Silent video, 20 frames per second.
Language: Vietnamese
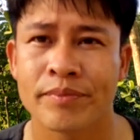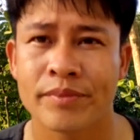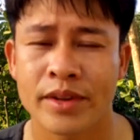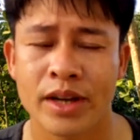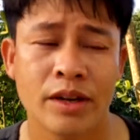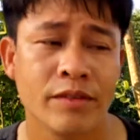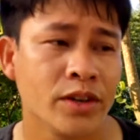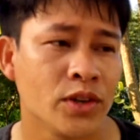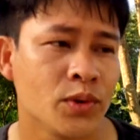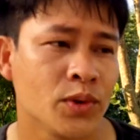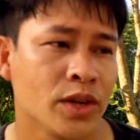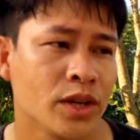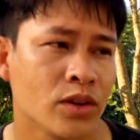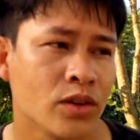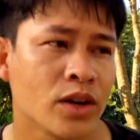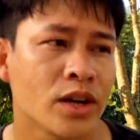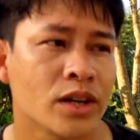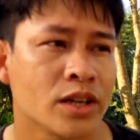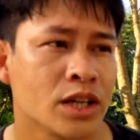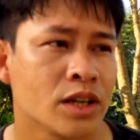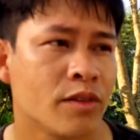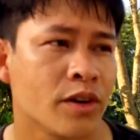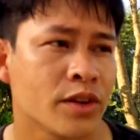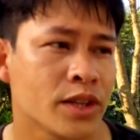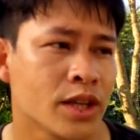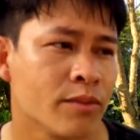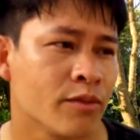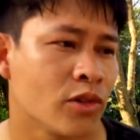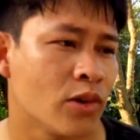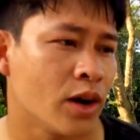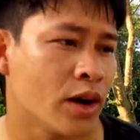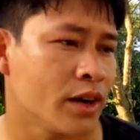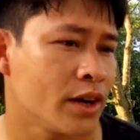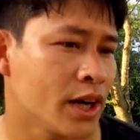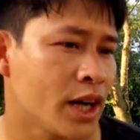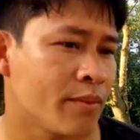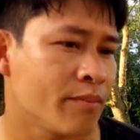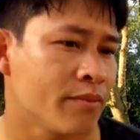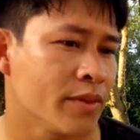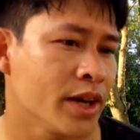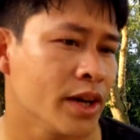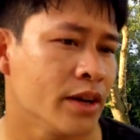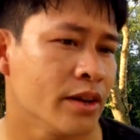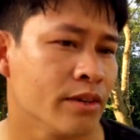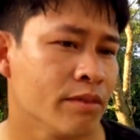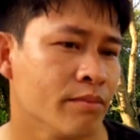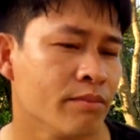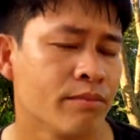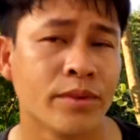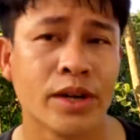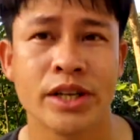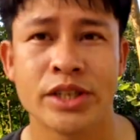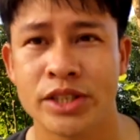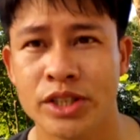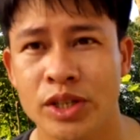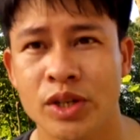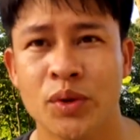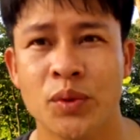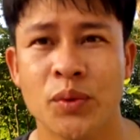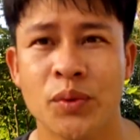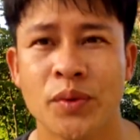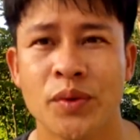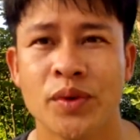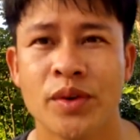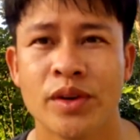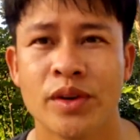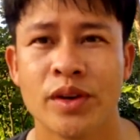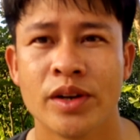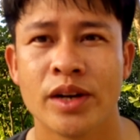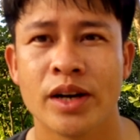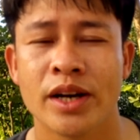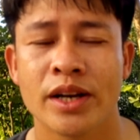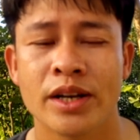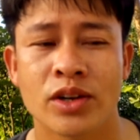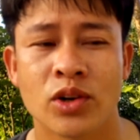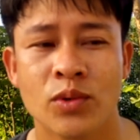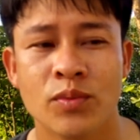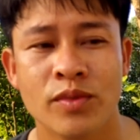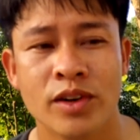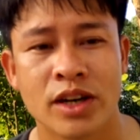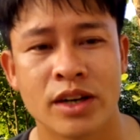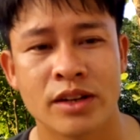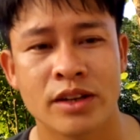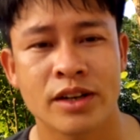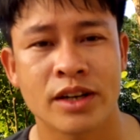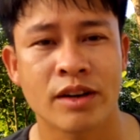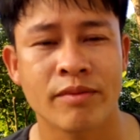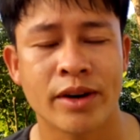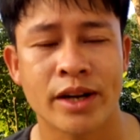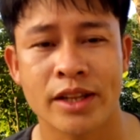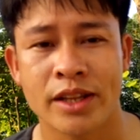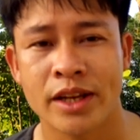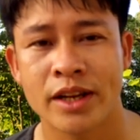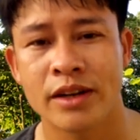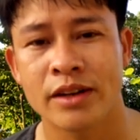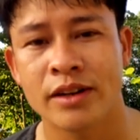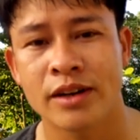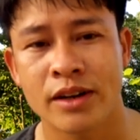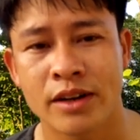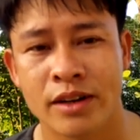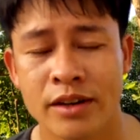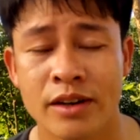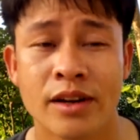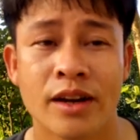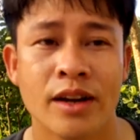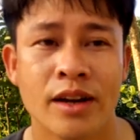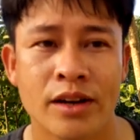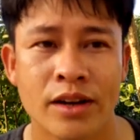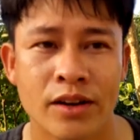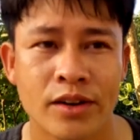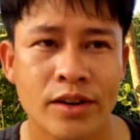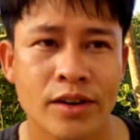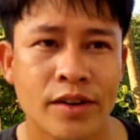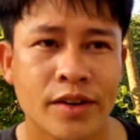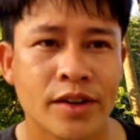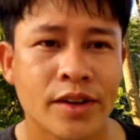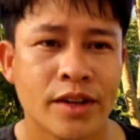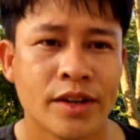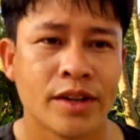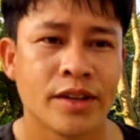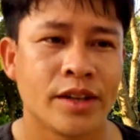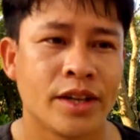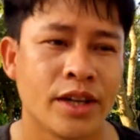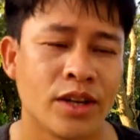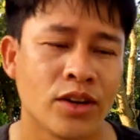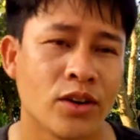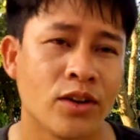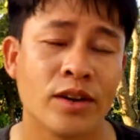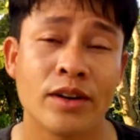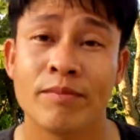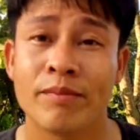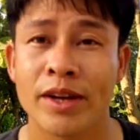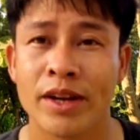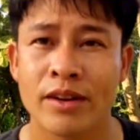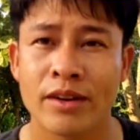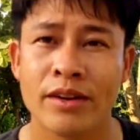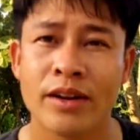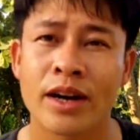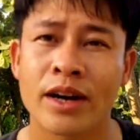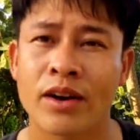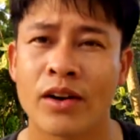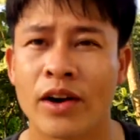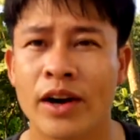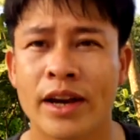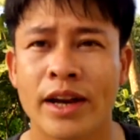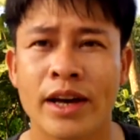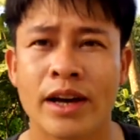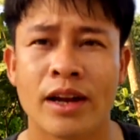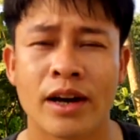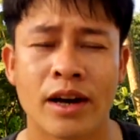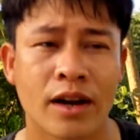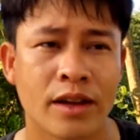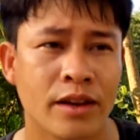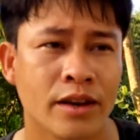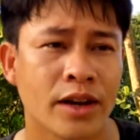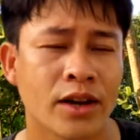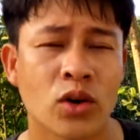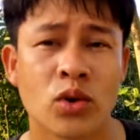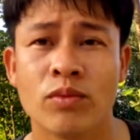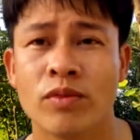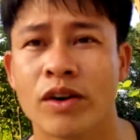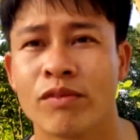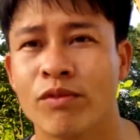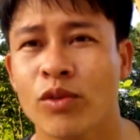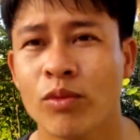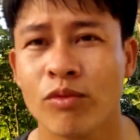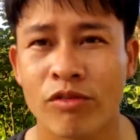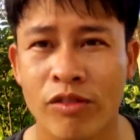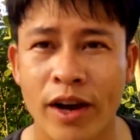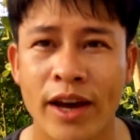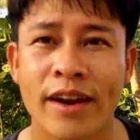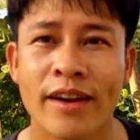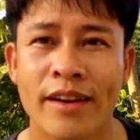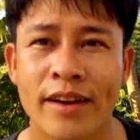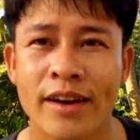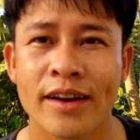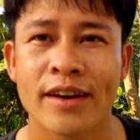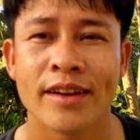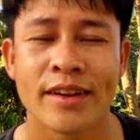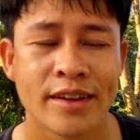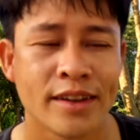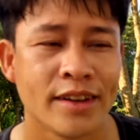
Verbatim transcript: Đấy, ví dụ như nó đang rơi vào tầm khoảng năm đến mười triệu. Đấy, cũng là những cái mặt tiền đường đường lớn đó. Thì nó mình đang nói ở đây là những cái khu vực vùng ven nha.